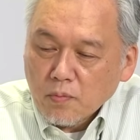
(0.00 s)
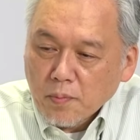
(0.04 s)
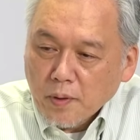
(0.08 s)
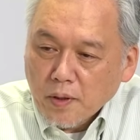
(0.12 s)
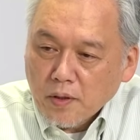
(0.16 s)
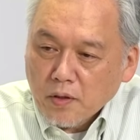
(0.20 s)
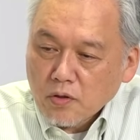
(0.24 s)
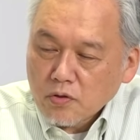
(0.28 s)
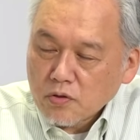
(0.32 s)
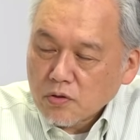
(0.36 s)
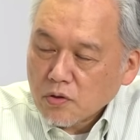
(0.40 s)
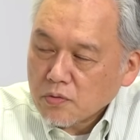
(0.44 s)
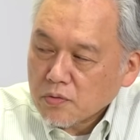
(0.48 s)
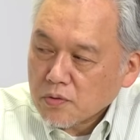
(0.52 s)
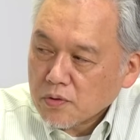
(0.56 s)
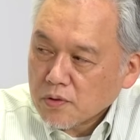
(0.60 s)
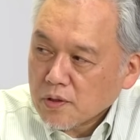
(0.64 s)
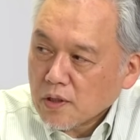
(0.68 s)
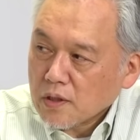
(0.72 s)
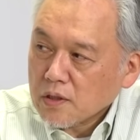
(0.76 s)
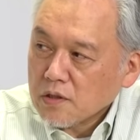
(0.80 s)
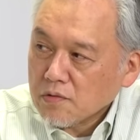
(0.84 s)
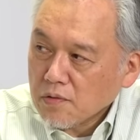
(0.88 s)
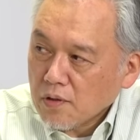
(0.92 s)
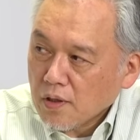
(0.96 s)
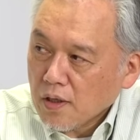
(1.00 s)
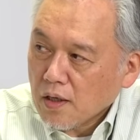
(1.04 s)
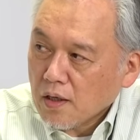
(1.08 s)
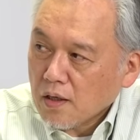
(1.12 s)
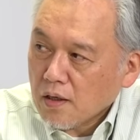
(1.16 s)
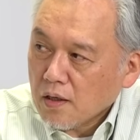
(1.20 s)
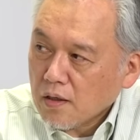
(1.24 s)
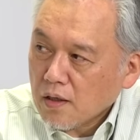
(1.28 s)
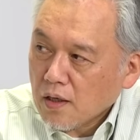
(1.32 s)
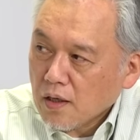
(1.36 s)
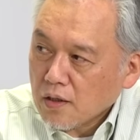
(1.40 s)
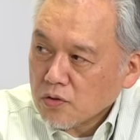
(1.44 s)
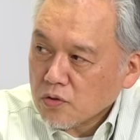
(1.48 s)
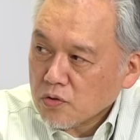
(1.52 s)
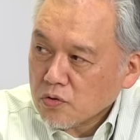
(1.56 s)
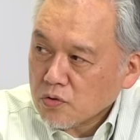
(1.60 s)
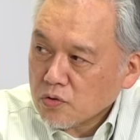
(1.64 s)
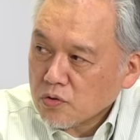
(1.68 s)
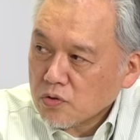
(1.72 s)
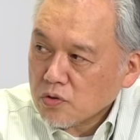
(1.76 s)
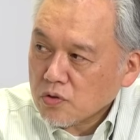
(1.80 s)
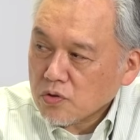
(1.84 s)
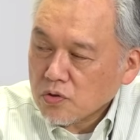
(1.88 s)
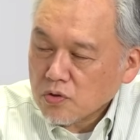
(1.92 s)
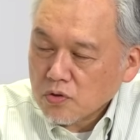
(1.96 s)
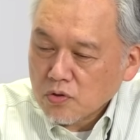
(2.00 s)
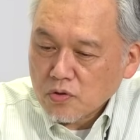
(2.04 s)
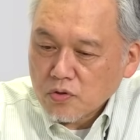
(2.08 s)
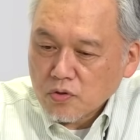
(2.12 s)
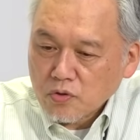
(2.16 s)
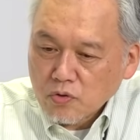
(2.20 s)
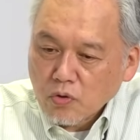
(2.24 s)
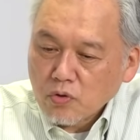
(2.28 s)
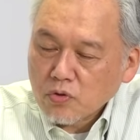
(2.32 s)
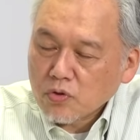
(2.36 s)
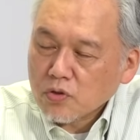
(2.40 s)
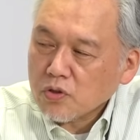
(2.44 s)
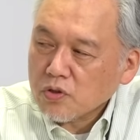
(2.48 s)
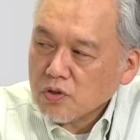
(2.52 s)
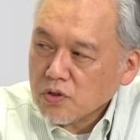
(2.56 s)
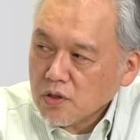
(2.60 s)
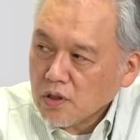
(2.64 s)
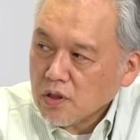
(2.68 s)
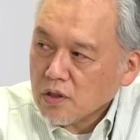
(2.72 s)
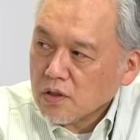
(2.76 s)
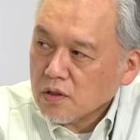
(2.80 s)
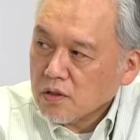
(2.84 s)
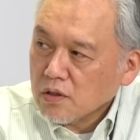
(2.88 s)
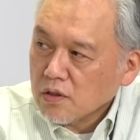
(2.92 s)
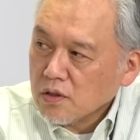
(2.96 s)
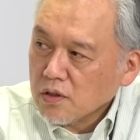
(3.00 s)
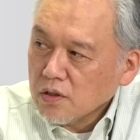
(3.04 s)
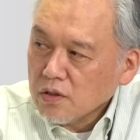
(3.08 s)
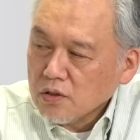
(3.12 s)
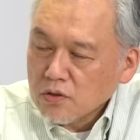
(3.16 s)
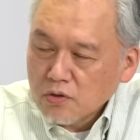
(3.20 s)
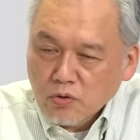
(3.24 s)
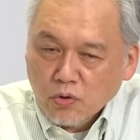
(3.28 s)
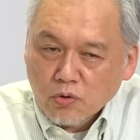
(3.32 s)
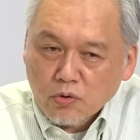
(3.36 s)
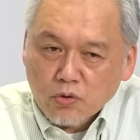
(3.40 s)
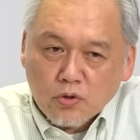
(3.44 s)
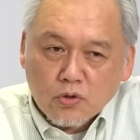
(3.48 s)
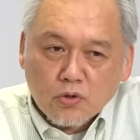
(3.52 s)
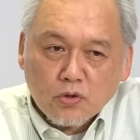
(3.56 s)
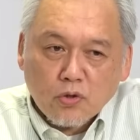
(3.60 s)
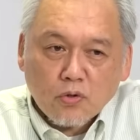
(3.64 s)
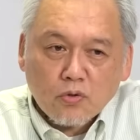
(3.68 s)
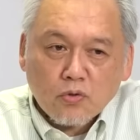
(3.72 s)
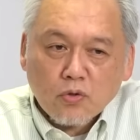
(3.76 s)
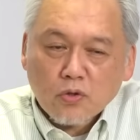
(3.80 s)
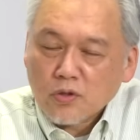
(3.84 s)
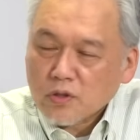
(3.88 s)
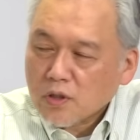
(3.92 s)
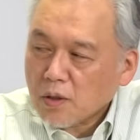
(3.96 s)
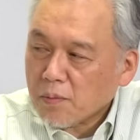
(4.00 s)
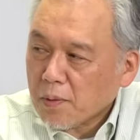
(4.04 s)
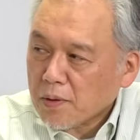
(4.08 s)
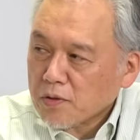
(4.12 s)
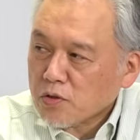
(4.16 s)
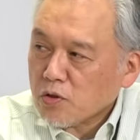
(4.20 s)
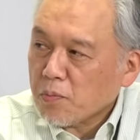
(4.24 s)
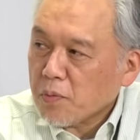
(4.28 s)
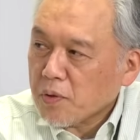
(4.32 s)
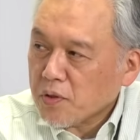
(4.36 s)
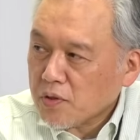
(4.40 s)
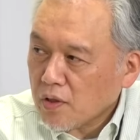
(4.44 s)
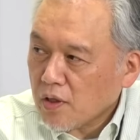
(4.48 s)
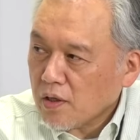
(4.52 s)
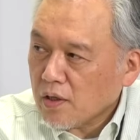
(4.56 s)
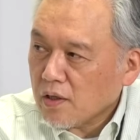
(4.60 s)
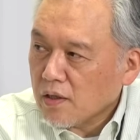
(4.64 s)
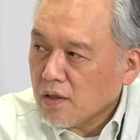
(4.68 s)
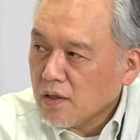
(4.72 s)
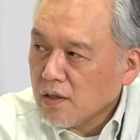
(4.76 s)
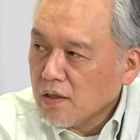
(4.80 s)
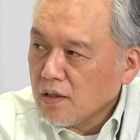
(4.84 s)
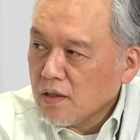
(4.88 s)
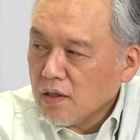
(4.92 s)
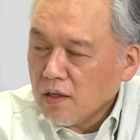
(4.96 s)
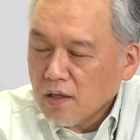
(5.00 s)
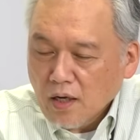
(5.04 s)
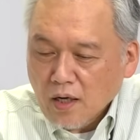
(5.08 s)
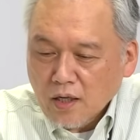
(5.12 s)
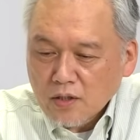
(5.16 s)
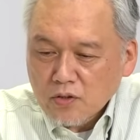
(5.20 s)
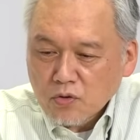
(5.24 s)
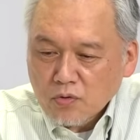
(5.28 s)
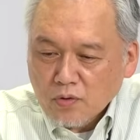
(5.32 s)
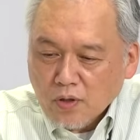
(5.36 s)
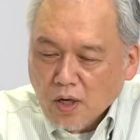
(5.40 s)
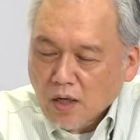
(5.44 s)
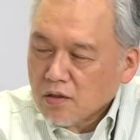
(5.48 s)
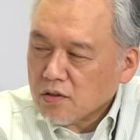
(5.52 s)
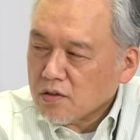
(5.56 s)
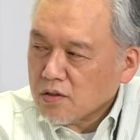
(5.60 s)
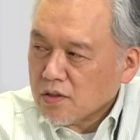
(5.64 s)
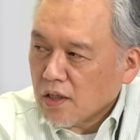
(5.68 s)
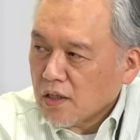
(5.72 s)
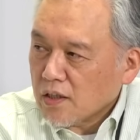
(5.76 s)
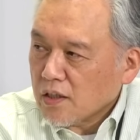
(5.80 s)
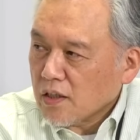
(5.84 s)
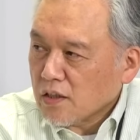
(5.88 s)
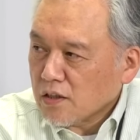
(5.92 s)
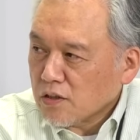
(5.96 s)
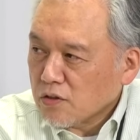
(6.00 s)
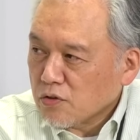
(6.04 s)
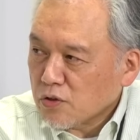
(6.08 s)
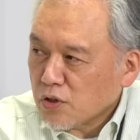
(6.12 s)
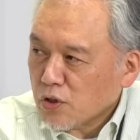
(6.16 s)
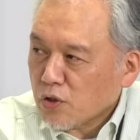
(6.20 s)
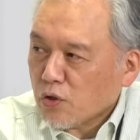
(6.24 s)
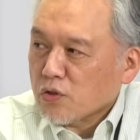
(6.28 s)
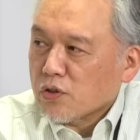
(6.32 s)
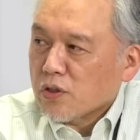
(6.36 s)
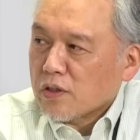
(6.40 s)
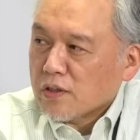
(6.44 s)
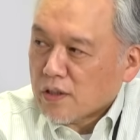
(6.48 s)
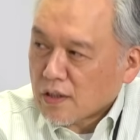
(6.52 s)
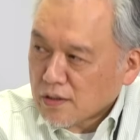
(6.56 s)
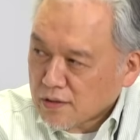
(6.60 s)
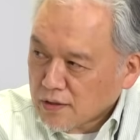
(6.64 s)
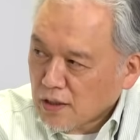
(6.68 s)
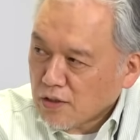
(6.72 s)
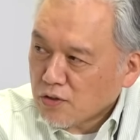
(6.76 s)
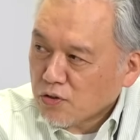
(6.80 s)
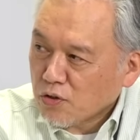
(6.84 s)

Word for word: イクロソフトさんには早急にソリューションとしてまとめて、各キャリアに売り込んでください